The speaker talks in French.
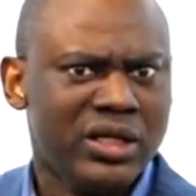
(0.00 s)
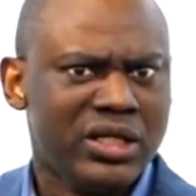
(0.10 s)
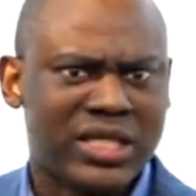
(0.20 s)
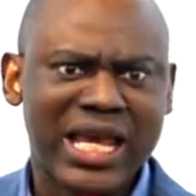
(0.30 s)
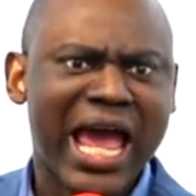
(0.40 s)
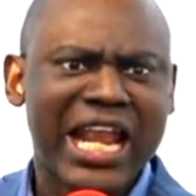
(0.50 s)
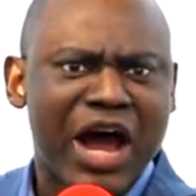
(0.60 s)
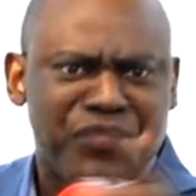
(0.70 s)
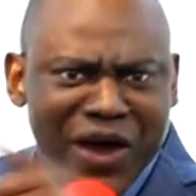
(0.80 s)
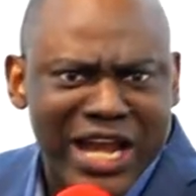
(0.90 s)
Si un
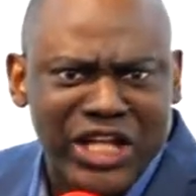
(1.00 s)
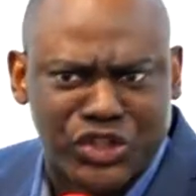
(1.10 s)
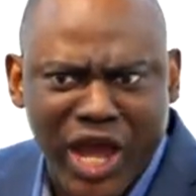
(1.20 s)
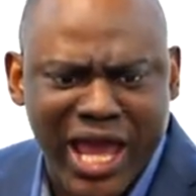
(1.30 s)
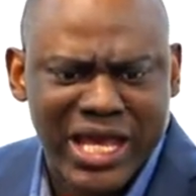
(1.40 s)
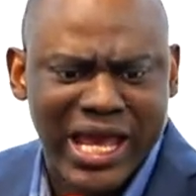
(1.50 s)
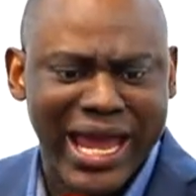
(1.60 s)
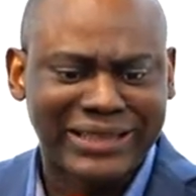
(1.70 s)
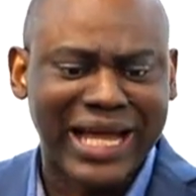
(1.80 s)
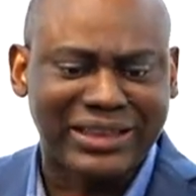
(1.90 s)
enfant de Dieu
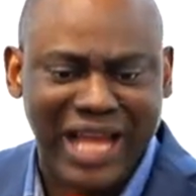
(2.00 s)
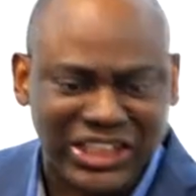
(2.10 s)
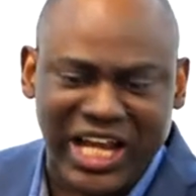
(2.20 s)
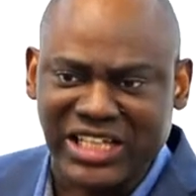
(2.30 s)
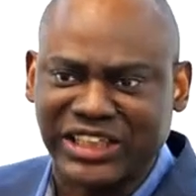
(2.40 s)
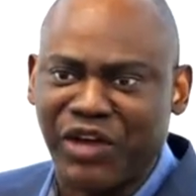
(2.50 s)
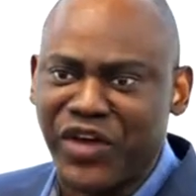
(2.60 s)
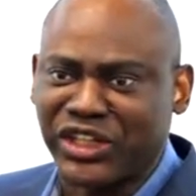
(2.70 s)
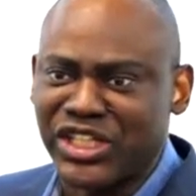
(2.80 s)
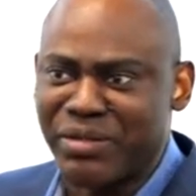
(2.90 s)
est attaché à cet
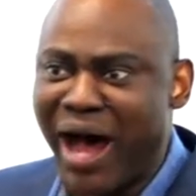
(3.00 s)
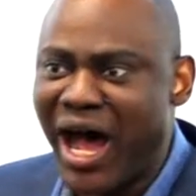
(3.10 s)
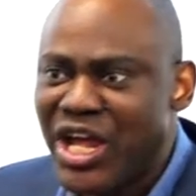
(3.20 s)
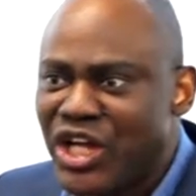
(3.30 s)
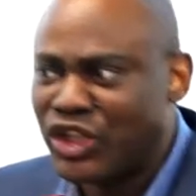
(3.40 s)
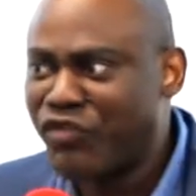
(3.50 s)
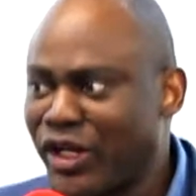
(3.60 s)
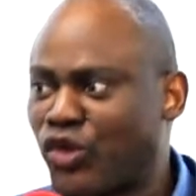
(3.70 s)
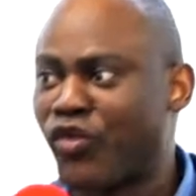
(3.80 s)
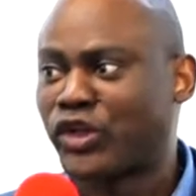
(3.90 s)
avertissement, tu vas
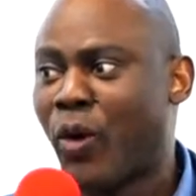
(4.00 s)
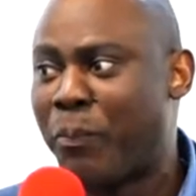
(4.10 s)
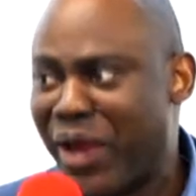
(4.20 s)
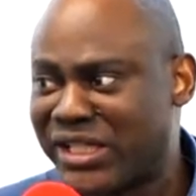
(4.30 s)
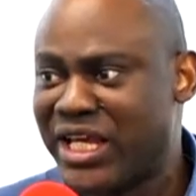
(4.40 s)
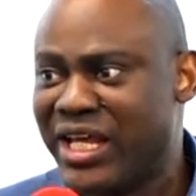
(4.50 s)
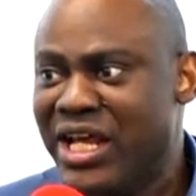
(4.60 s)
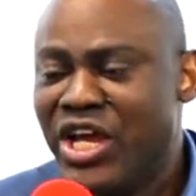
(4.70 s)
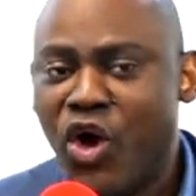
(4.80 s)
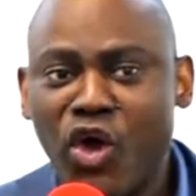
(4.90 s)
trouver ton plaisir.
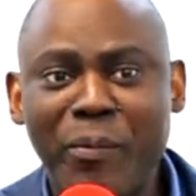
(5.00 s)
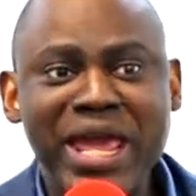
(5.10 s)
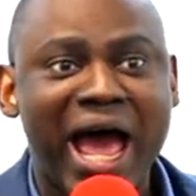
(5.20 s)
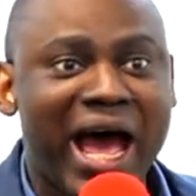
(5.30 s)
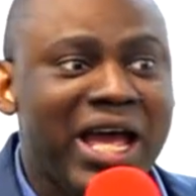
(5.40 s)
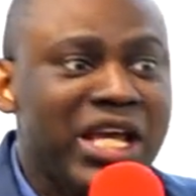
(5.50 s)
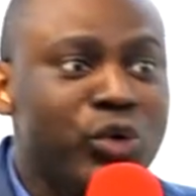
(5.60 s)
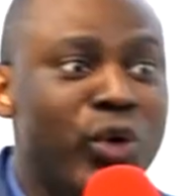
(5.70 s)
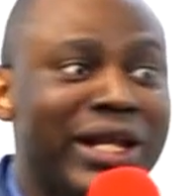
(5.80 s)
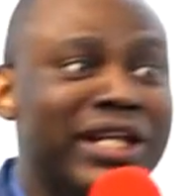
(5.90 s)

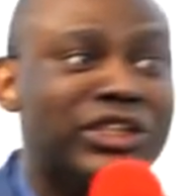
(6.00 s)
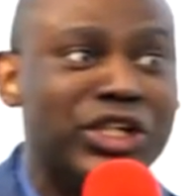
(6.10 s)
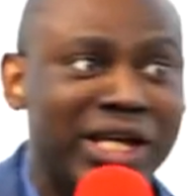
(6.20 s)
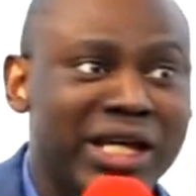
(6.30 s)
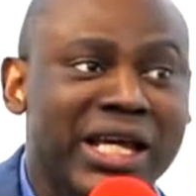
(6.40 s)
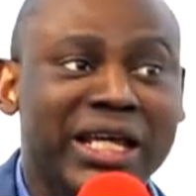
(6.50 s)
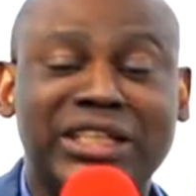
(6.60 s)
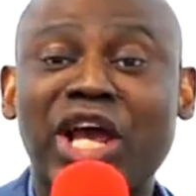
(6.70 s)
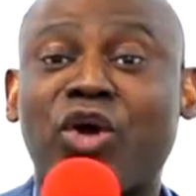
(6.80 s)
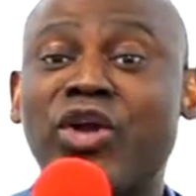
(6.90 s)
lui, il dit,
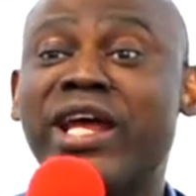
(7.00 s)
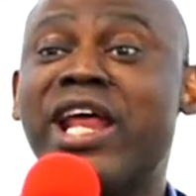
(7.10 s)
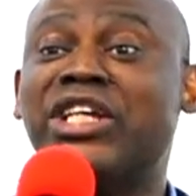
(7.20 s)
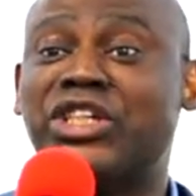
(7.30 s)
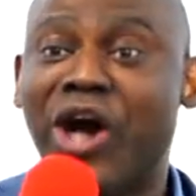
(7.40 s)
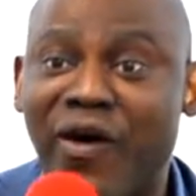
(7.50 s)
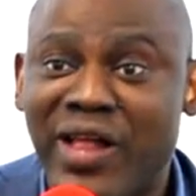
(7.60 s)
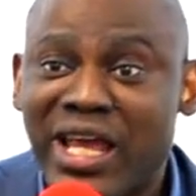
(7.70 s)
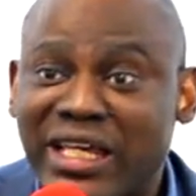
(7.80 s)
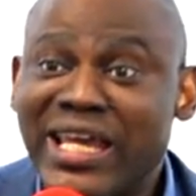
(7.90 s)
je connais des gens
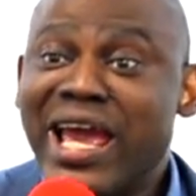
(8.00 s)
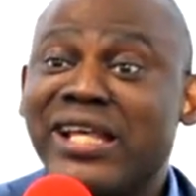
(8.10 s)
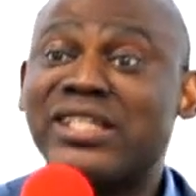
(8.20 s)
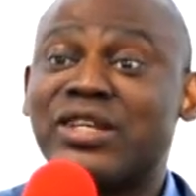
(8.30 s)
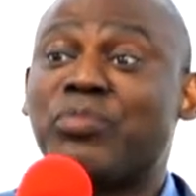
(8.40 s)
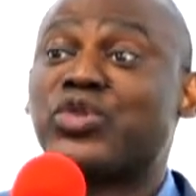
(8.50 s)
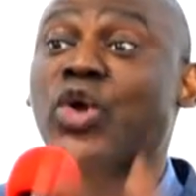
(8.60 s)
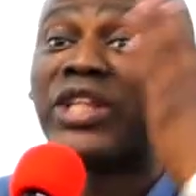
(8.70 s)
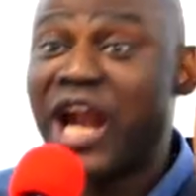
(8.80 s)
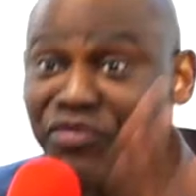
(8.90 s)
qui, son
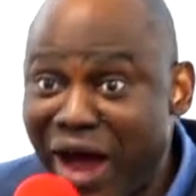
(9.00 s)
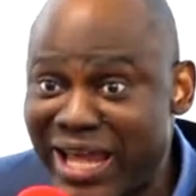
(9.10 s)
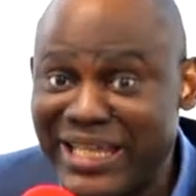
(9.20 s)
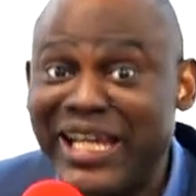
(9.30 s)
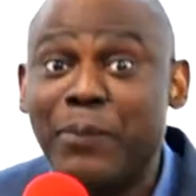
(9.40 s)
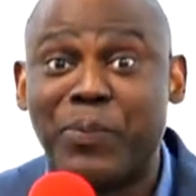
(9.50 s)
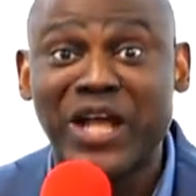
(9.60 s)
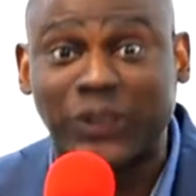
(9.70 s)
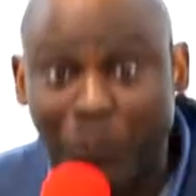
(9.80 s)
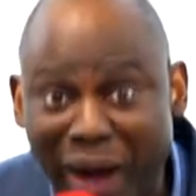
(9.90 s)
travail, il
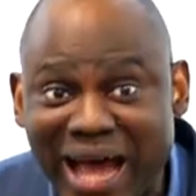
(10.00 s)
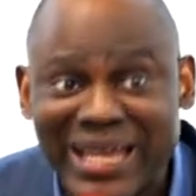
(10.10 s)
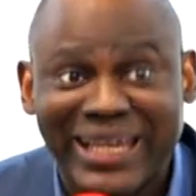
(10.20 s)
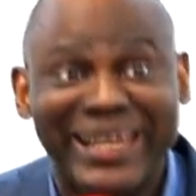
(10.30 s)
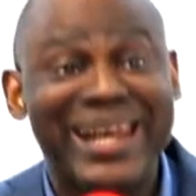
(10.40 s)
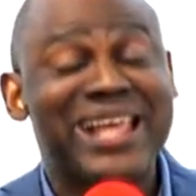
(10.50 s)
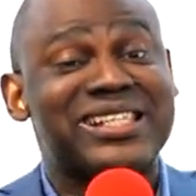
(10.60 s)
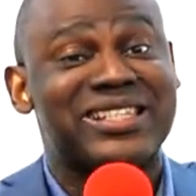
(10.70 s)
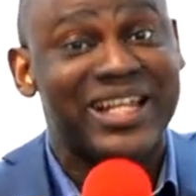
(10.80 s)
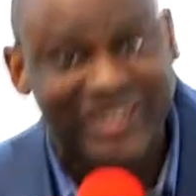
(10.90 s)
prêche pas, il
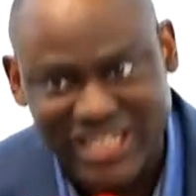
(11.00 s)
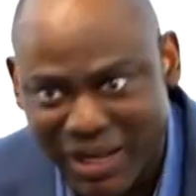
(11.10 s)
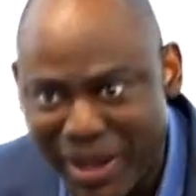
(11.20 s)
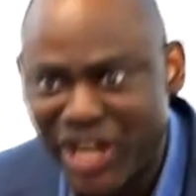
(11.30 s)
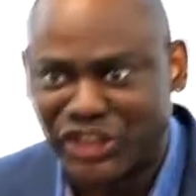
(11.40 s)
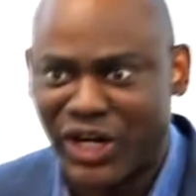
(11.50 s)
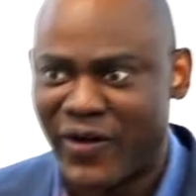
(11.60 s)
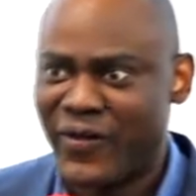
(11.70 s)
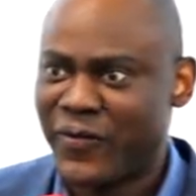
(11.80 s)
insulte seulement des gens.